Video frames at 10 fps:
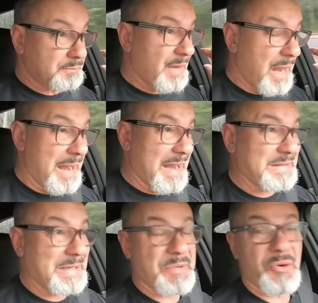a
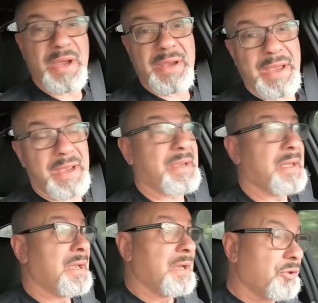S1000RR
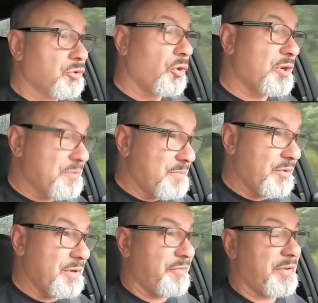
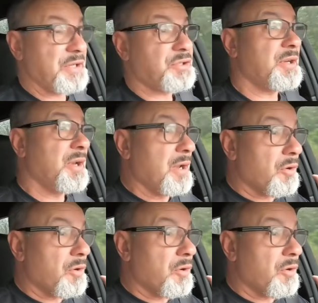2020